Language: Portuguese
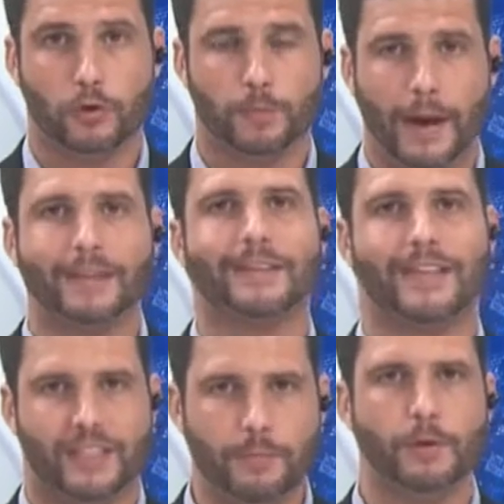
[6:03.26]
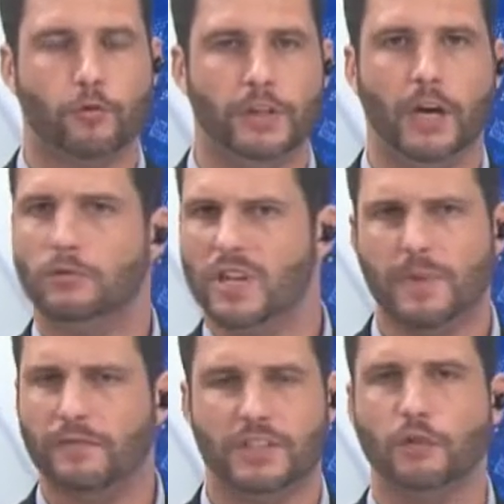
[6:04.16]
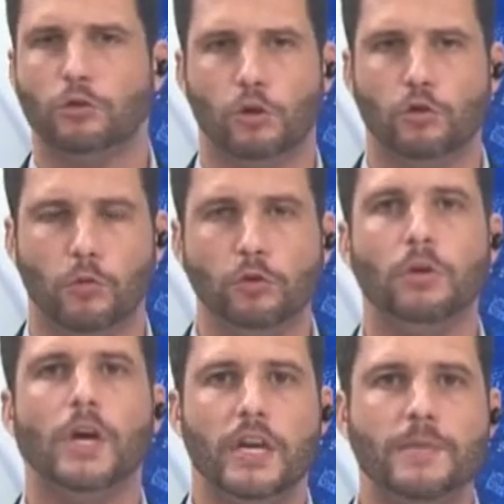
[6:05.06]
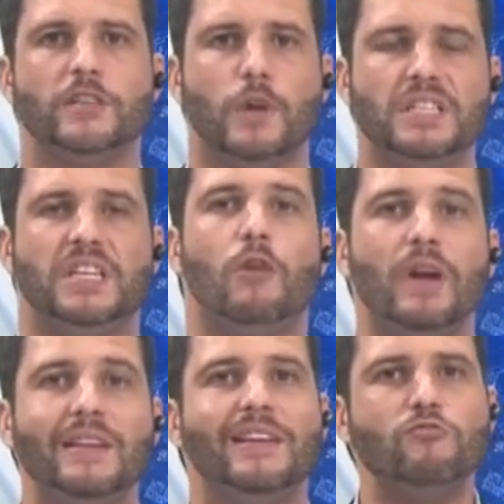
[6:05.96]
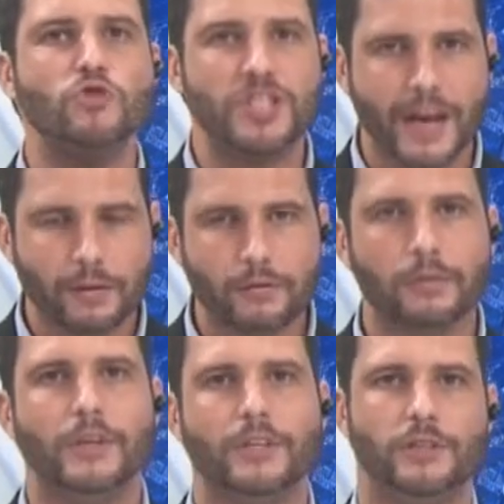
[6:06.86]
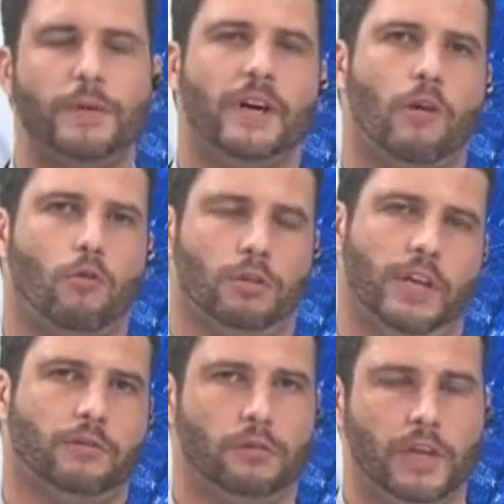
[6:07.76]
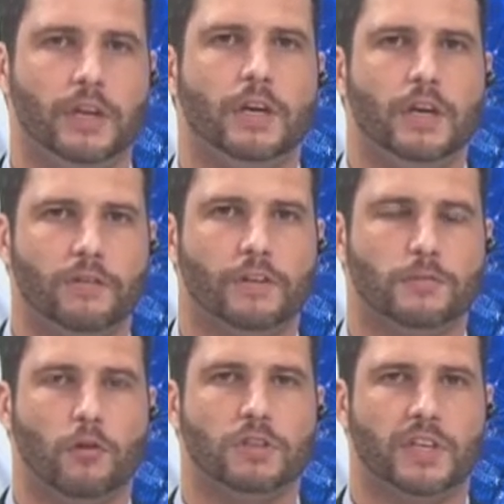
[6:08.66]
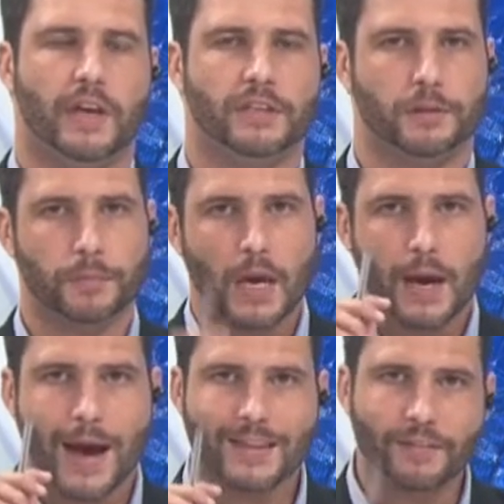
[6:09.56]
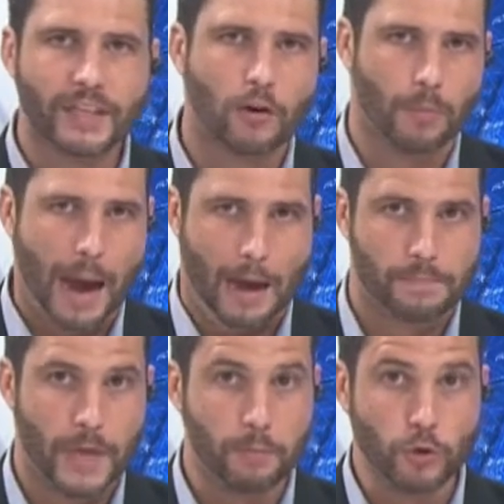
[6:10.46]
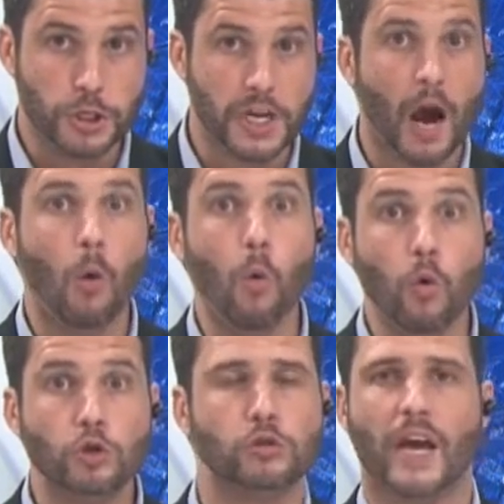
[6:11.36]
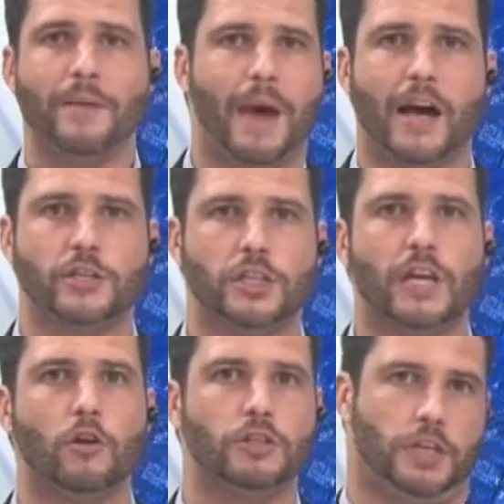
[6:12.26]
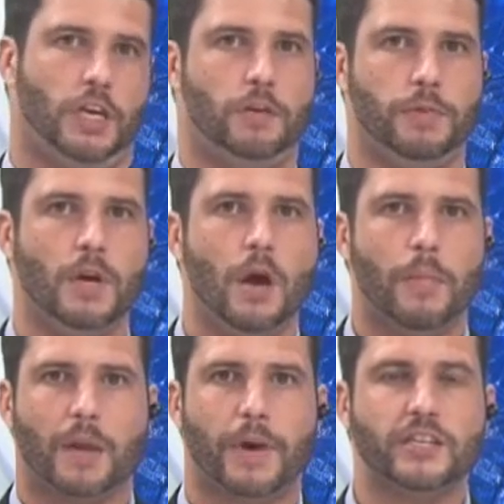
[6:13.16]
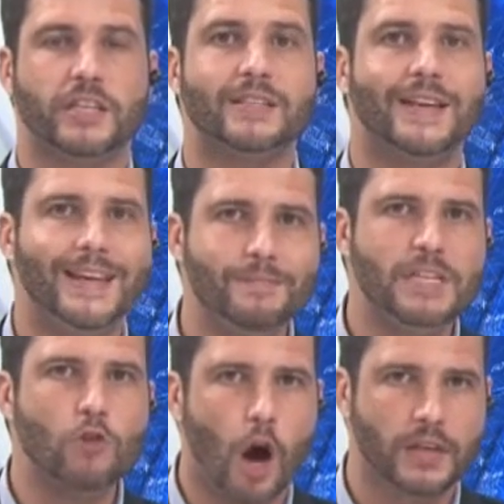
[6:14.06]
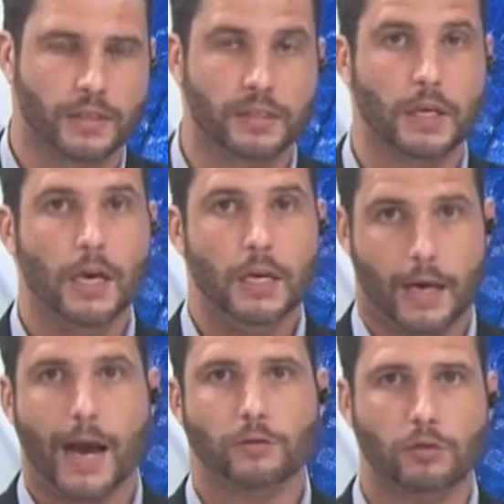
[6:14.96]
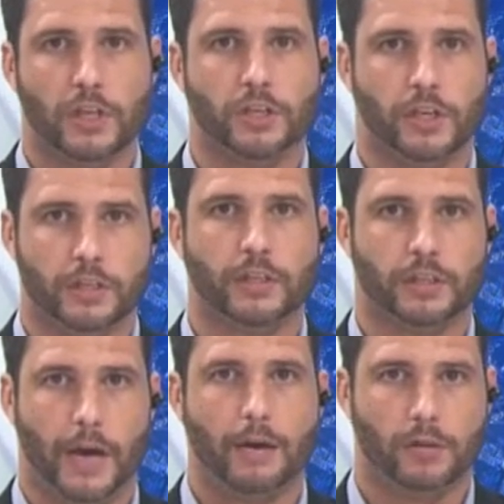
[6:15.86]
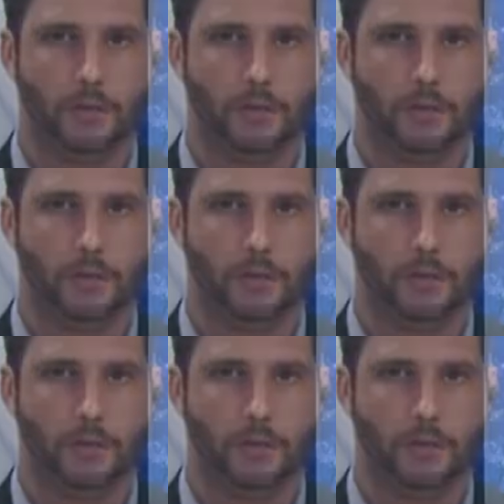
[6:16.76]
esperta, tá sempre cuidando, sempre avisando todo mundo, e mesmo assim alguém deu um jeito de pegar o contato dele e fazer uma coisa dessa. A TV Tarobá repudia o uso da imagem da nossa equipe para práticas criminosas e, caso seja necessário,